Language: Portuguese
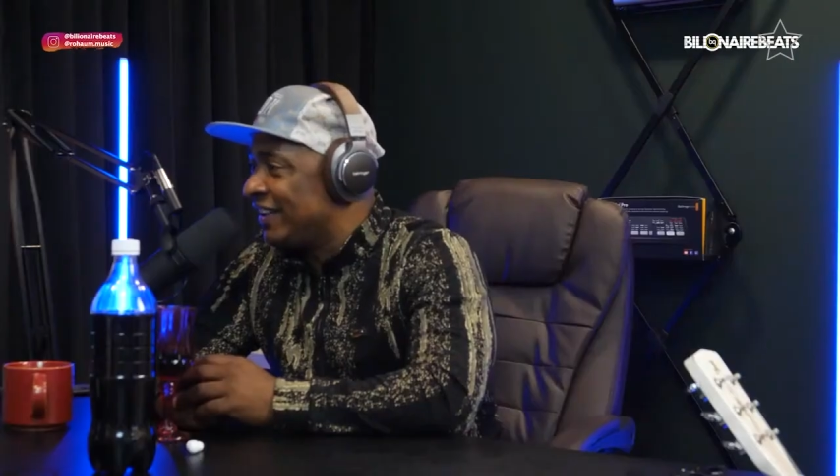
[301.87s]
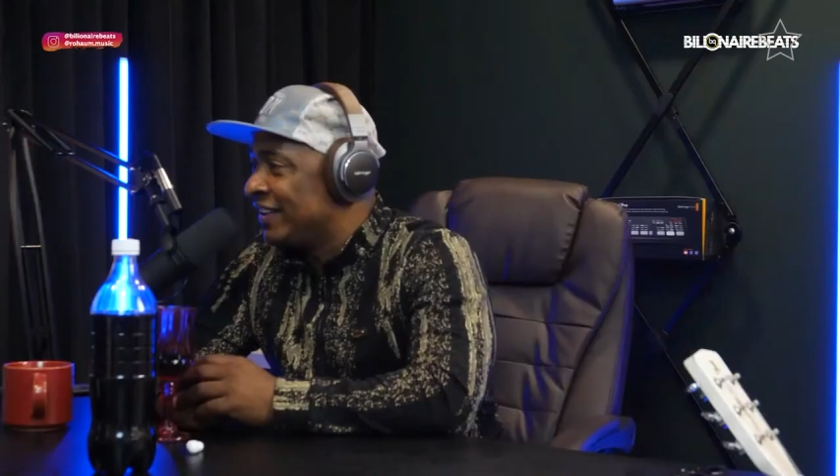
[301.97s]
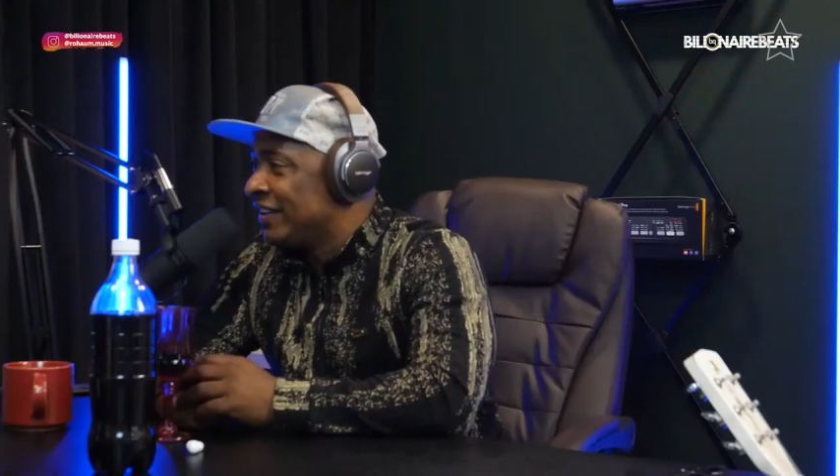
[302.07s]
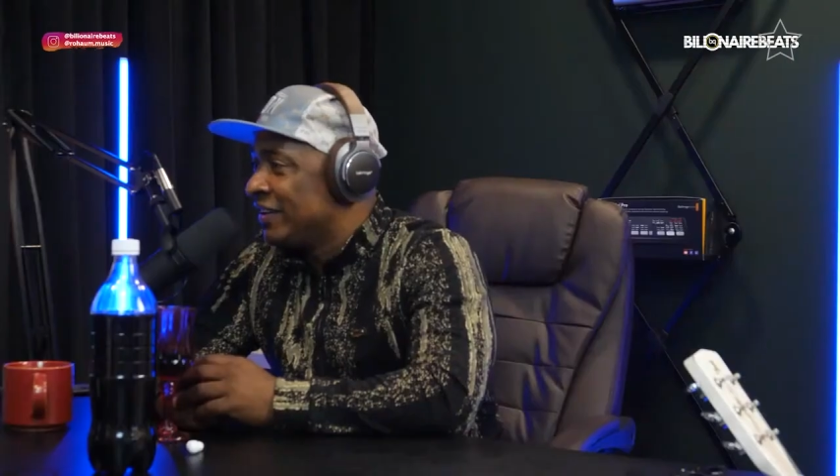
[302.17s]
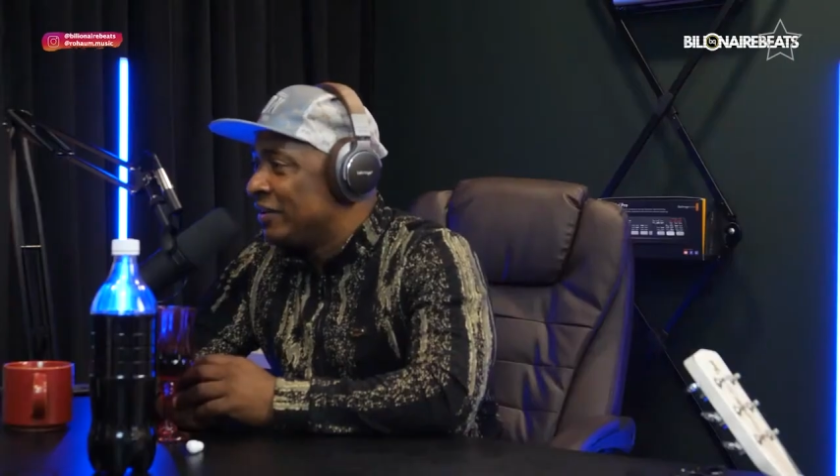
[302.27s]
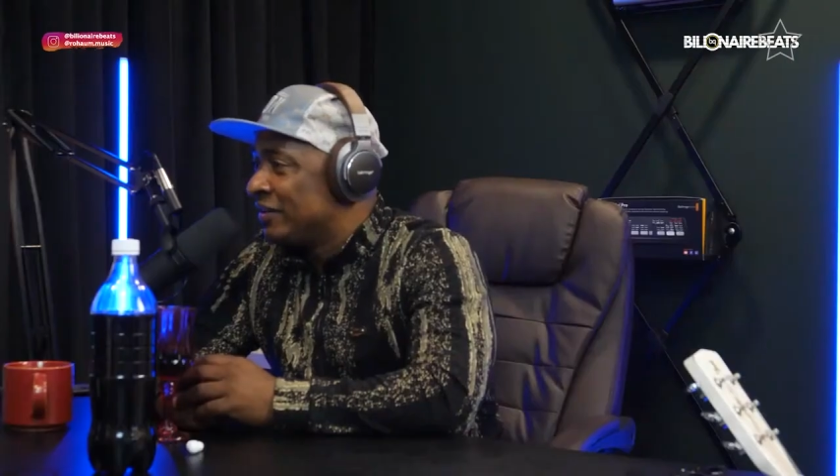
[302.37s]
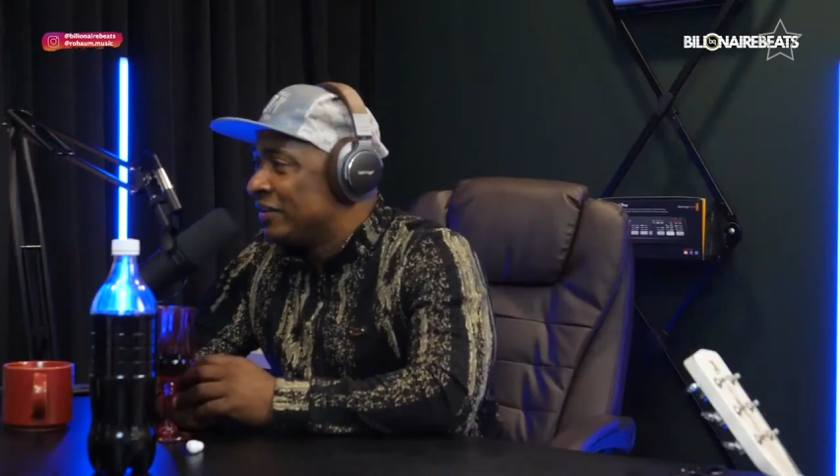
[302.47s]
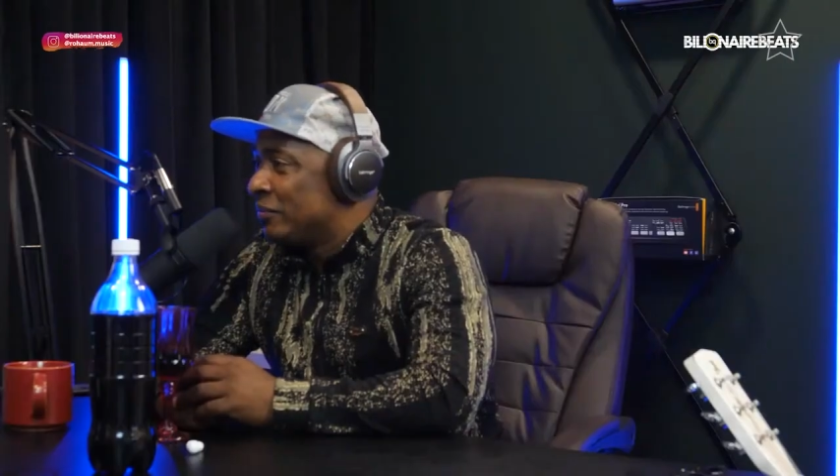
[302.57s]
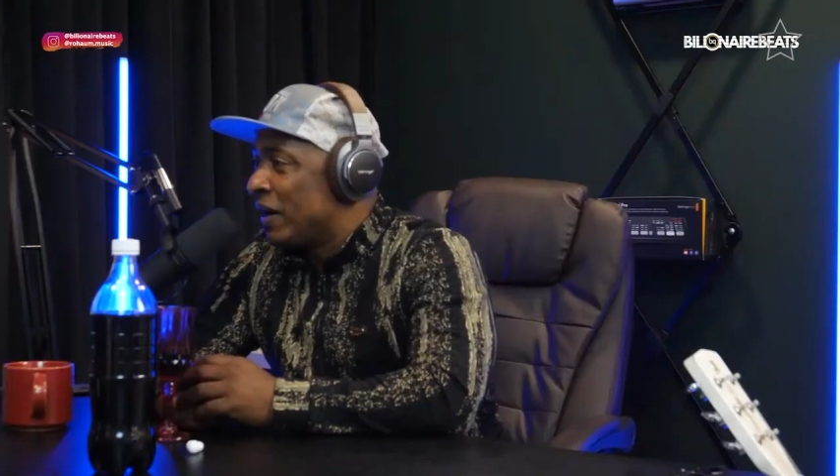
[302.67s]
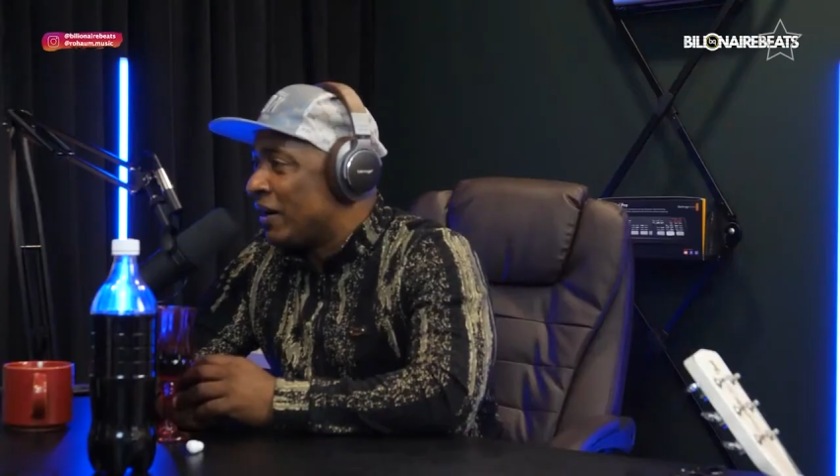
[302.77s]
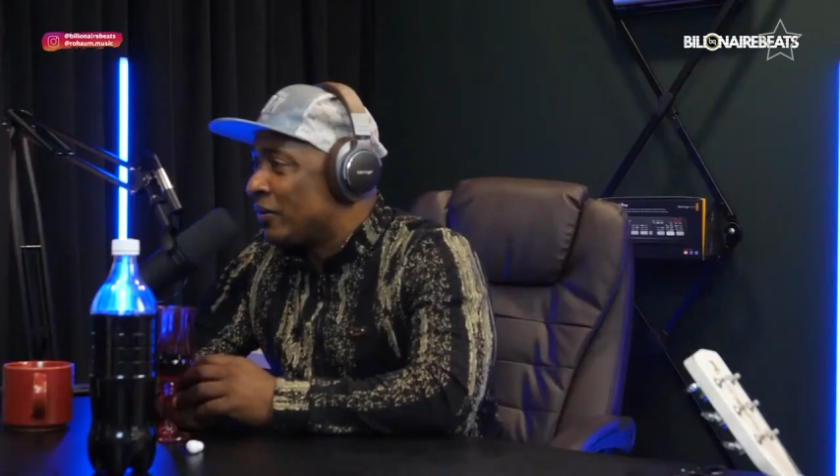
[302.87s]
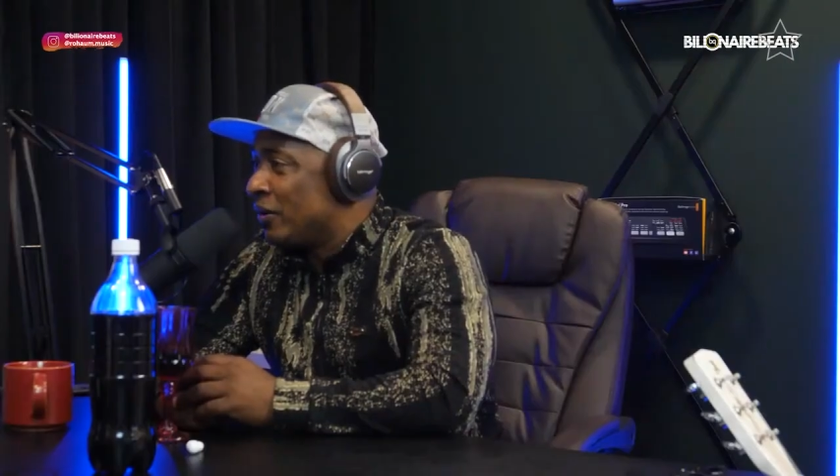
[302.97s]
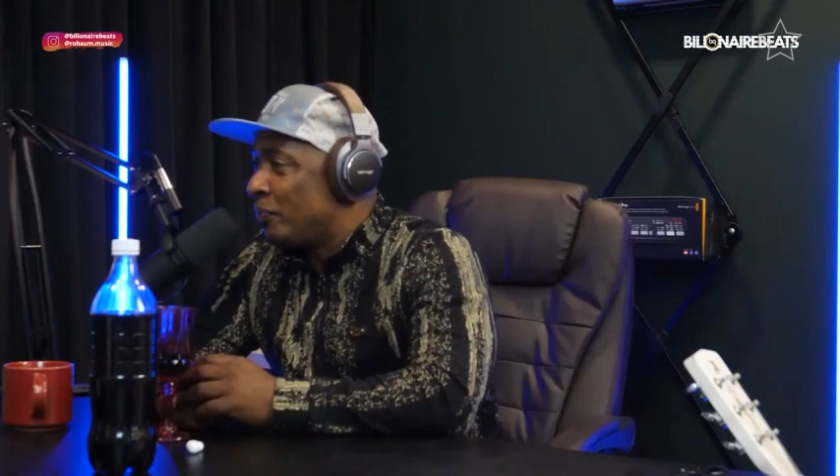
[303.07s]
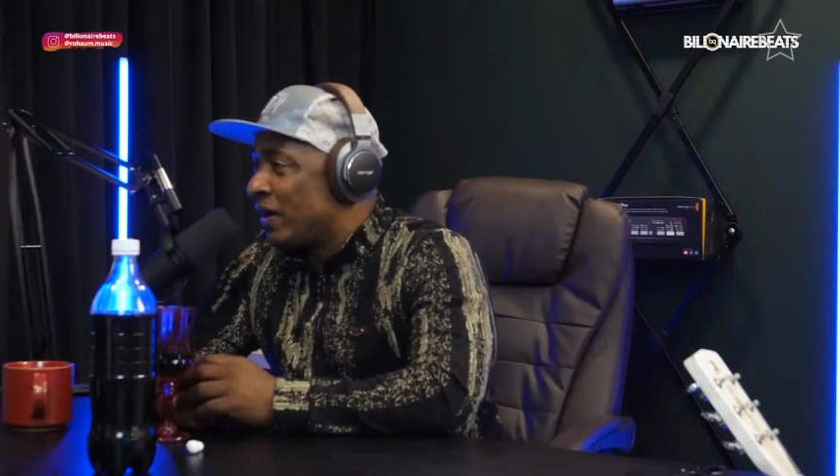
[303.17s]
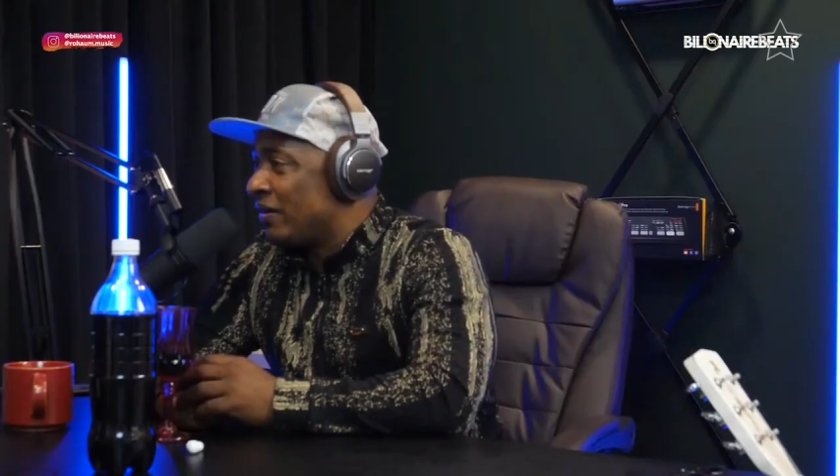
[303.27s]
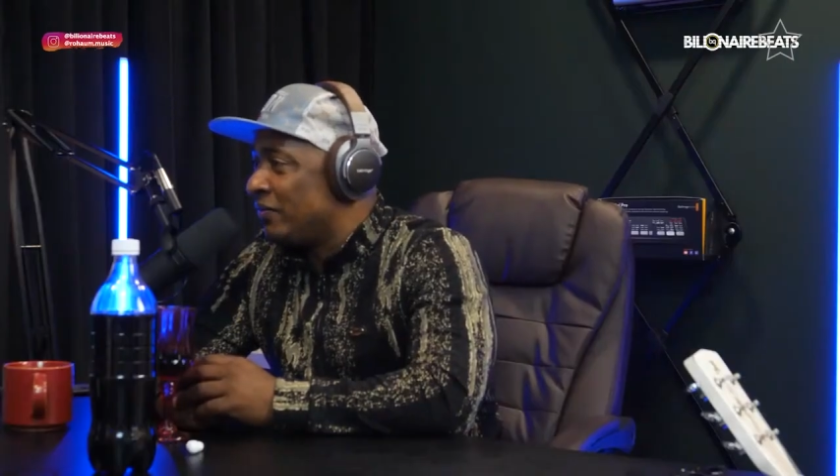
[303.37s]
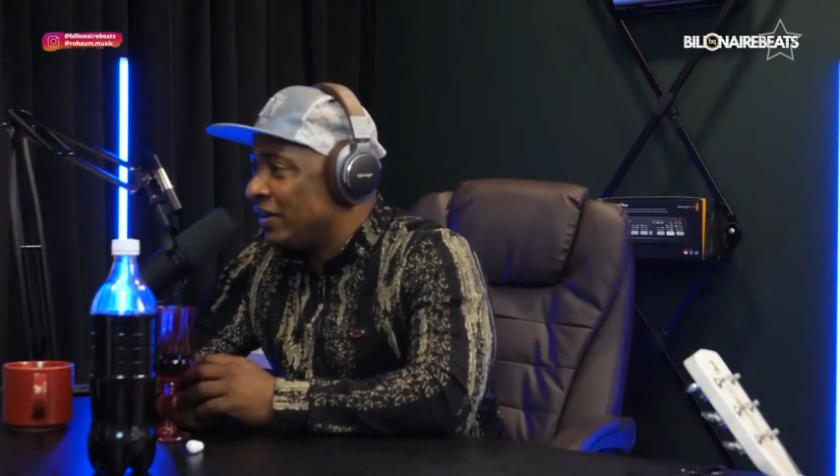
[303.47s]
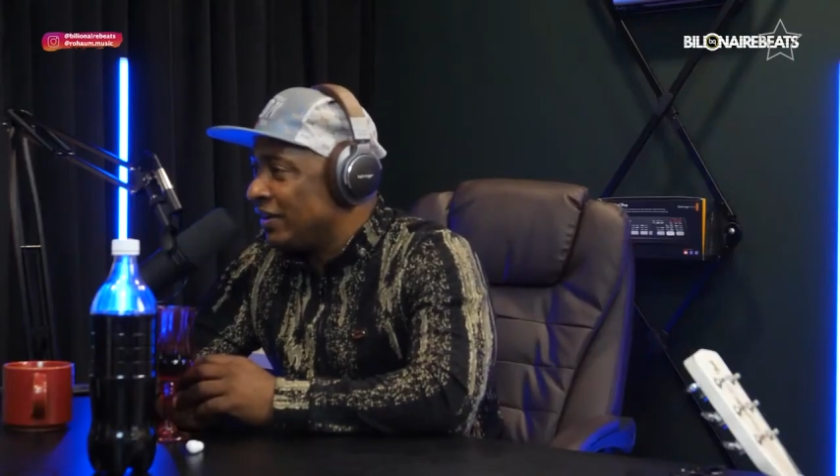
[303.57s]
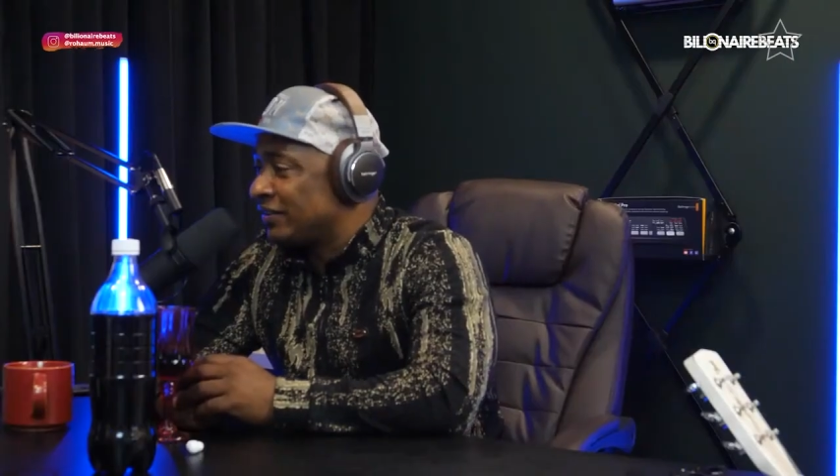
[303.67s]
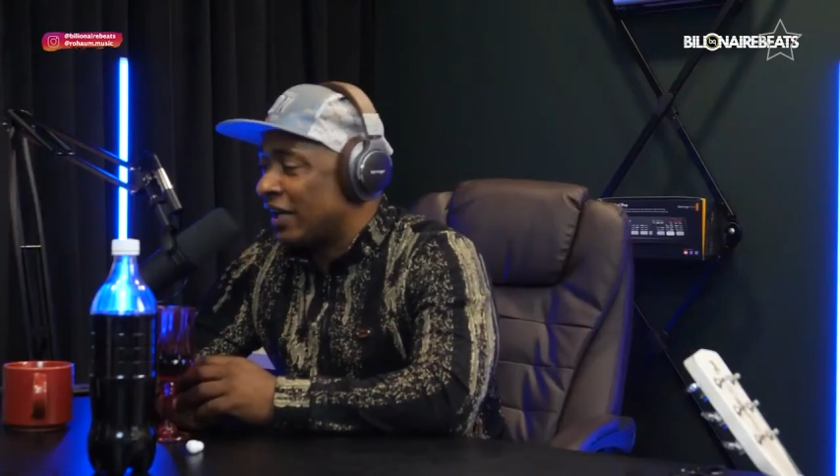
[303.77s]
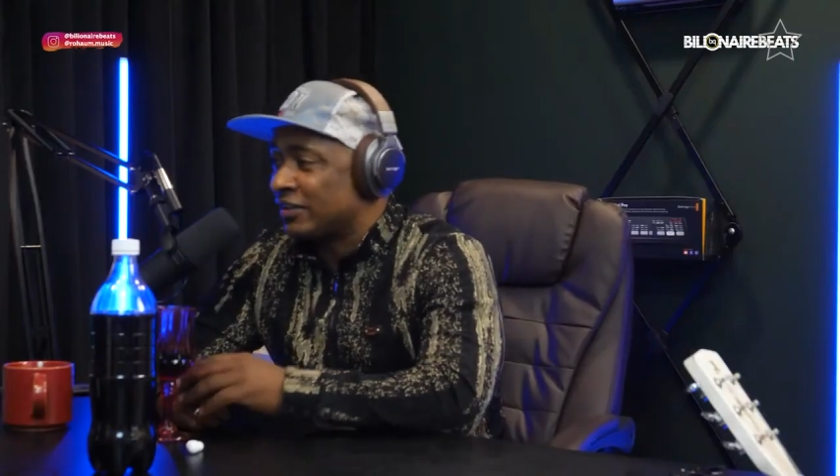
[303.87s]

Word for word: Qual é o swing? Pagou pra ver.